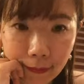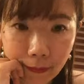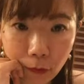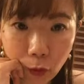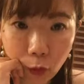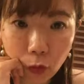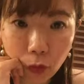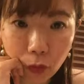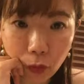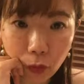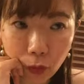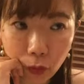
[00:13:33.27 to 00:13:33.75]

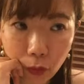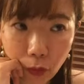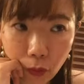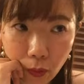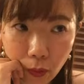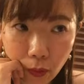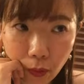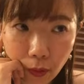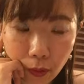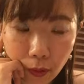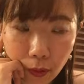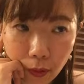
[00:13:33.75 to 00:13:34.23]
夫
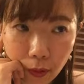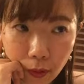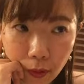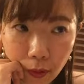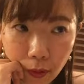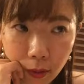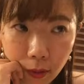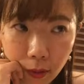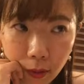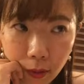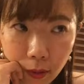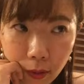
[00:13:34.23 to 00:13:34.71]
と
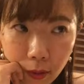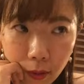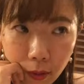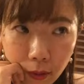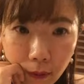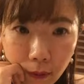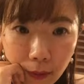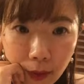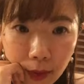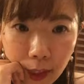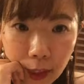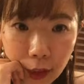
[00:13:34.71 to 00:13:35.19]

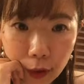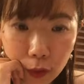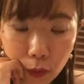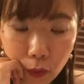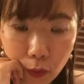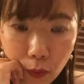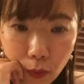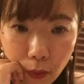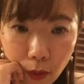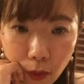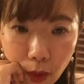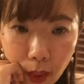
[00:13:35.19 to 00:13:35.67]
私
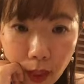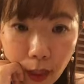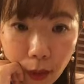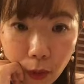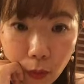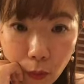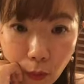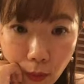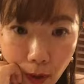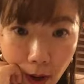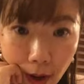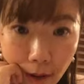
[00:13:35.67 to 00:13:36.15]
と彼
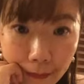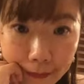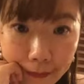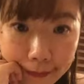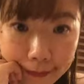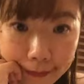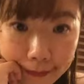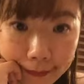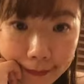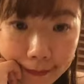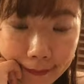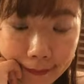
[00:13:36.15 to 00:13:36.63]
とは
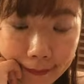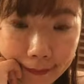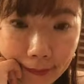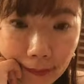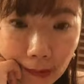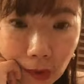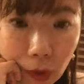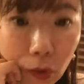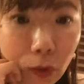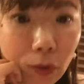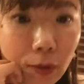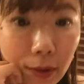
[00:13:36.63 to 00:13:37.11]

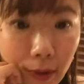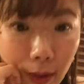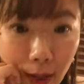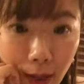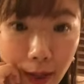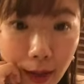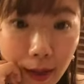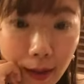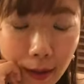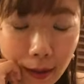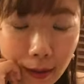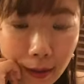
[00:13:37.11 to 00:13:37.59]
どん
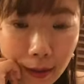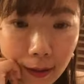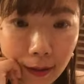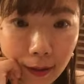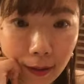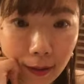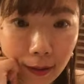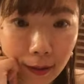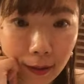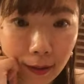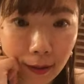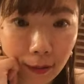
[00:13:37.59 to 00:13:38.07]
な
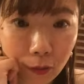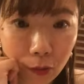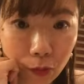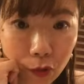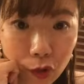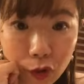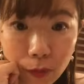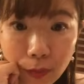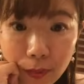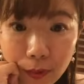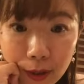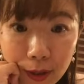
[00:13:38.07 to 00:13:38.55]

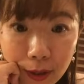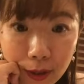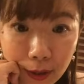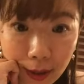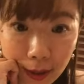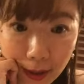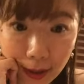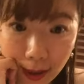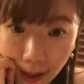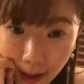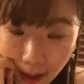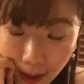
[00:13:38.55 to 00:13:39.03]
結びつ
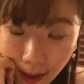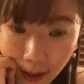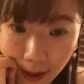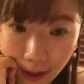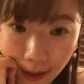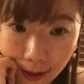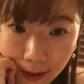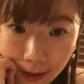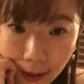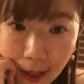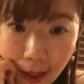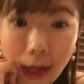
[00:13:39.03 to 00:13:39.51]
きで
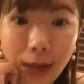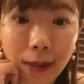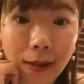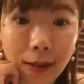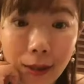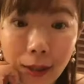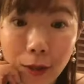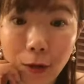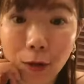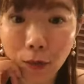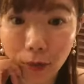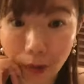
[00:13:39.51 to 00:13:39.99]
出会っ
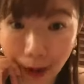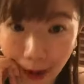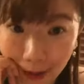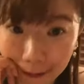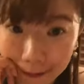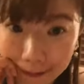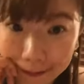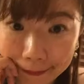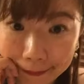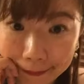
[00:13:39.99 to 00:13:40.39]
ているのか